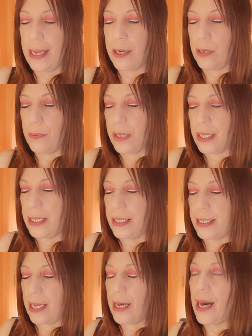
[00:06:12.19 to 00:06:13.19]
es como que te
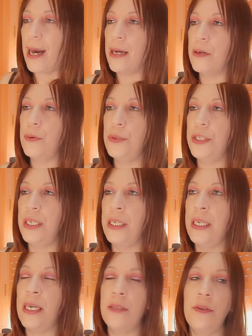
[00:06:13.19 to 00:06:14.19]
está
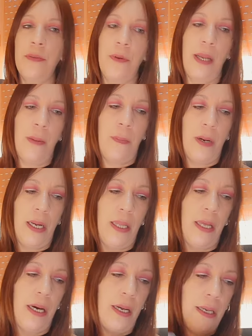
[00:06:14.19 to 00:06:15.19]
acuchillando por la espalda,